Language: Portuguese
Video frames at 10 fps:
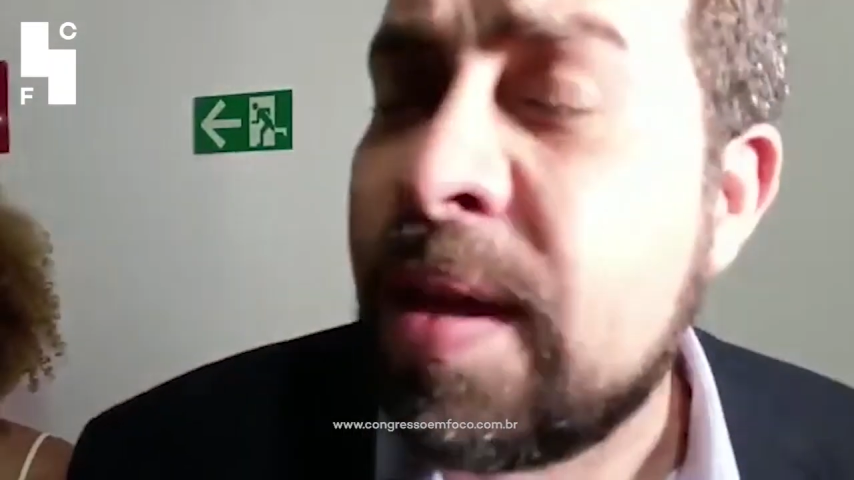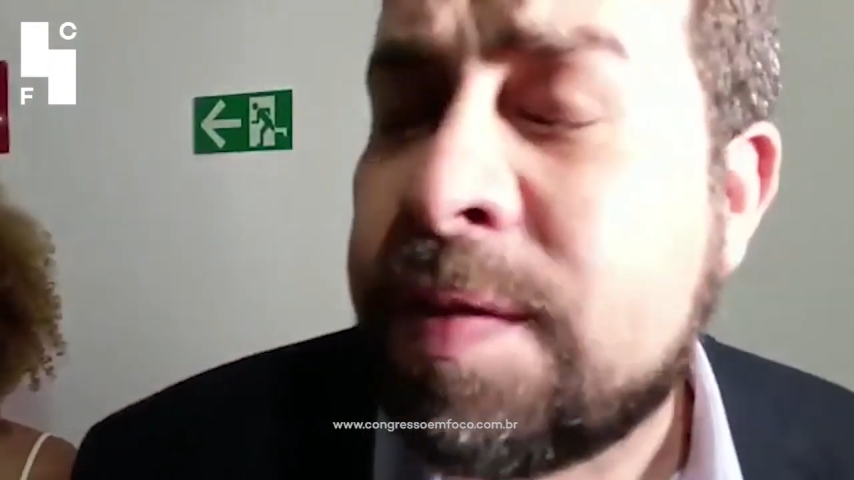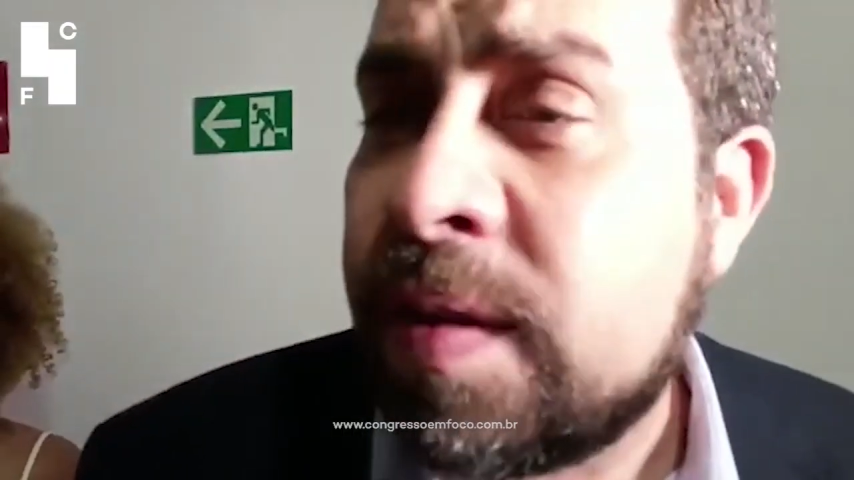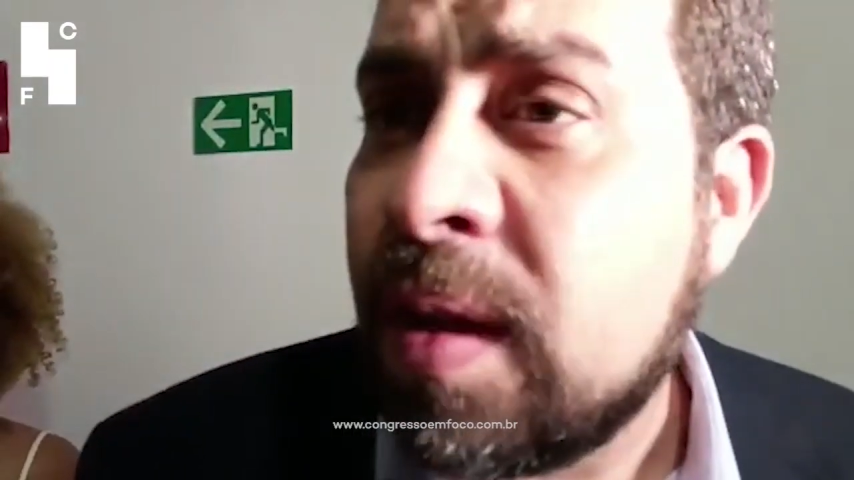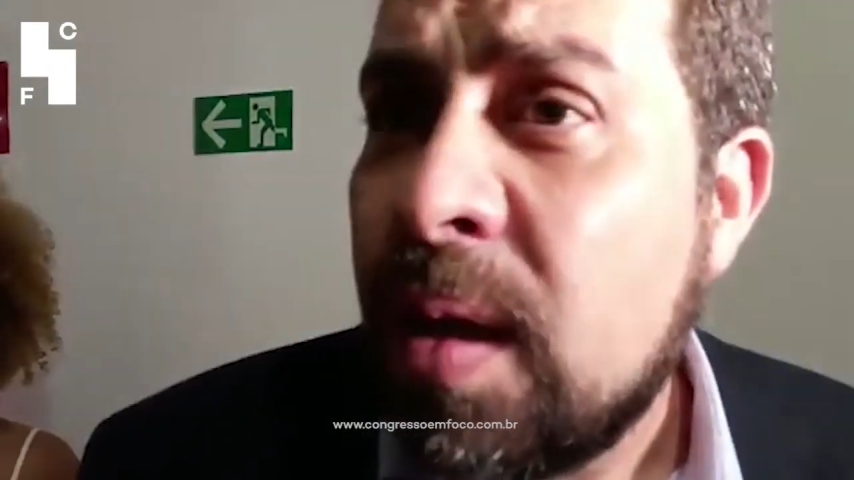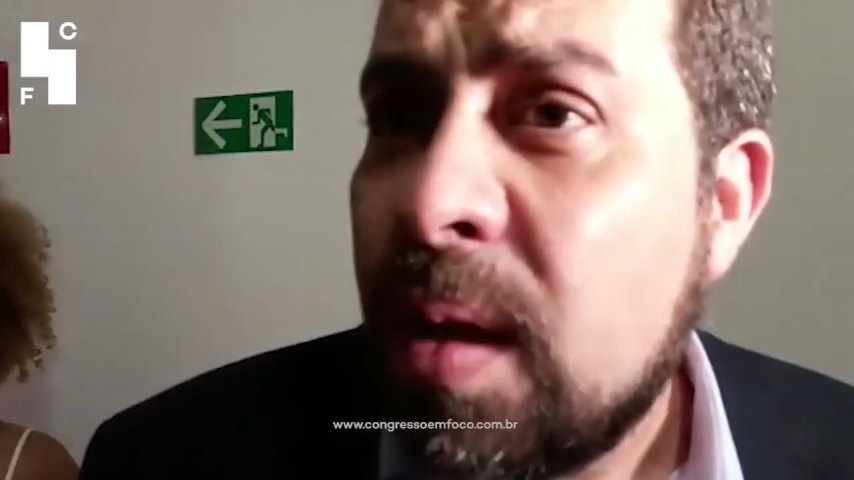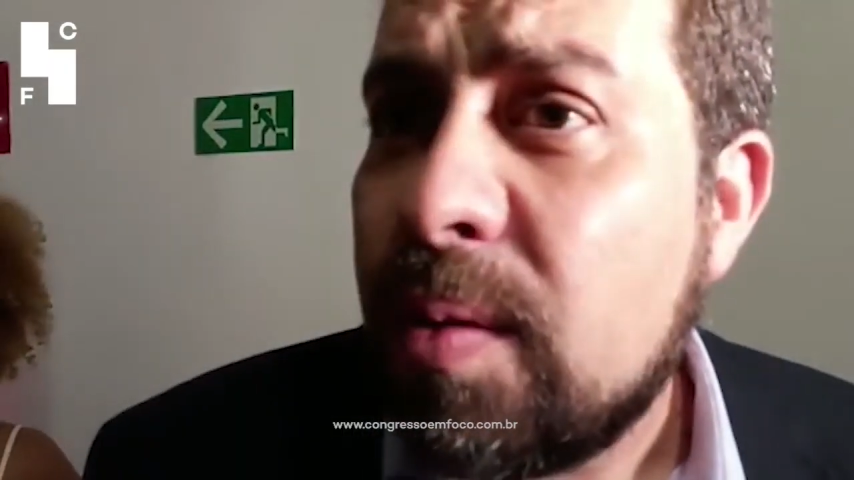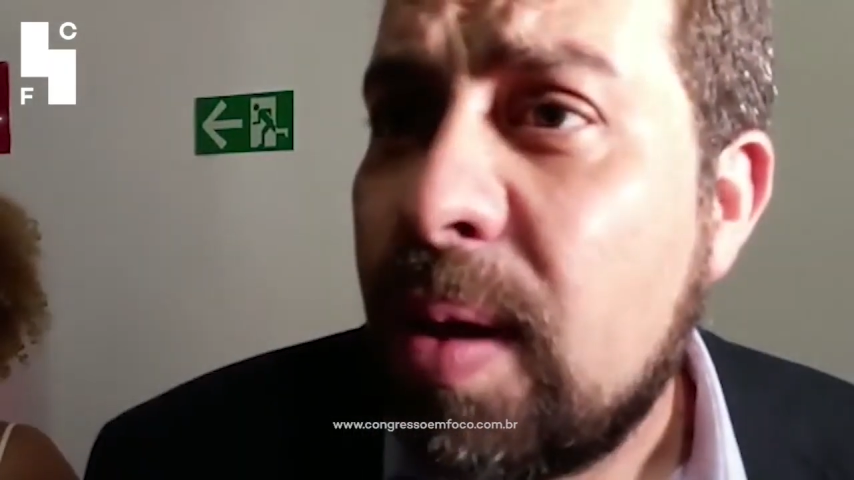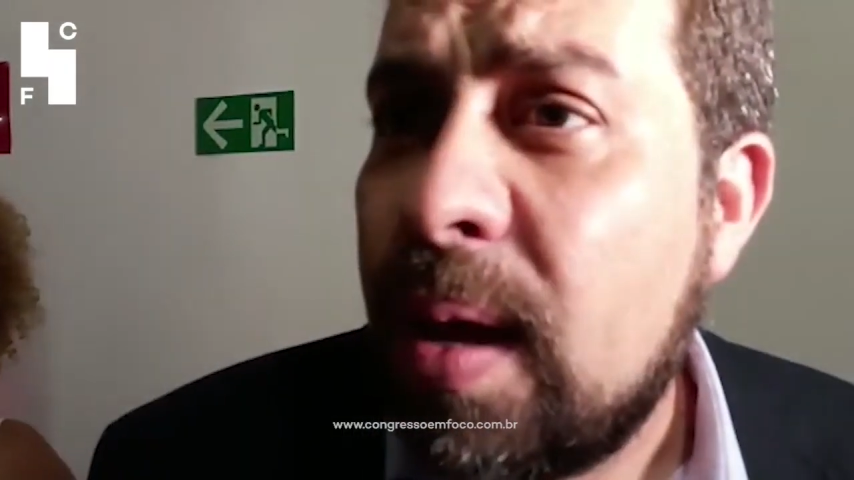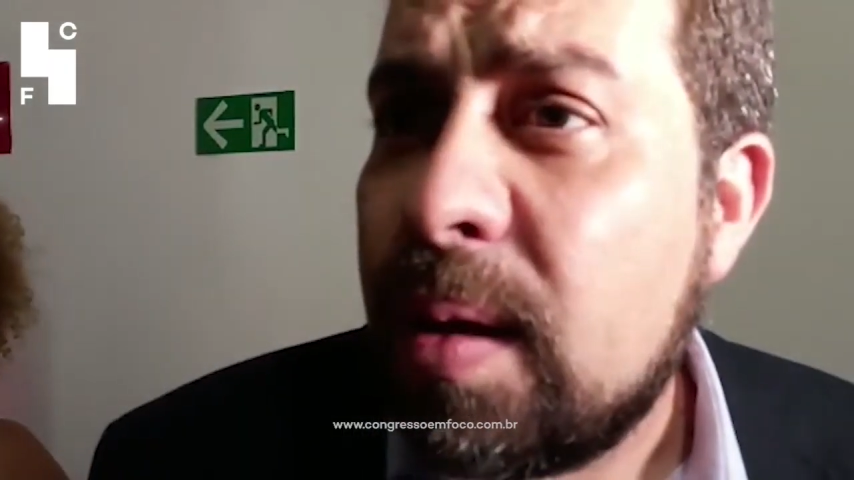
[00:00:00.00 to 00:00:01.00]
é esse.
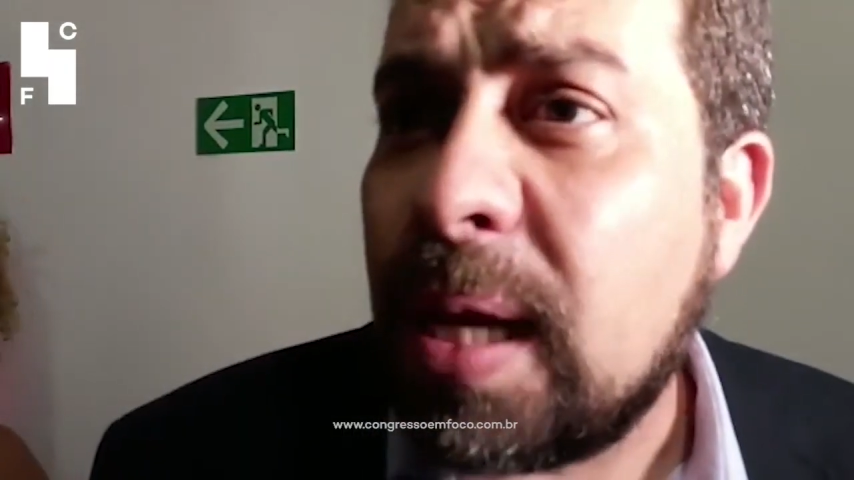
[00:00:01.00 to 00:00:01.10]
Né?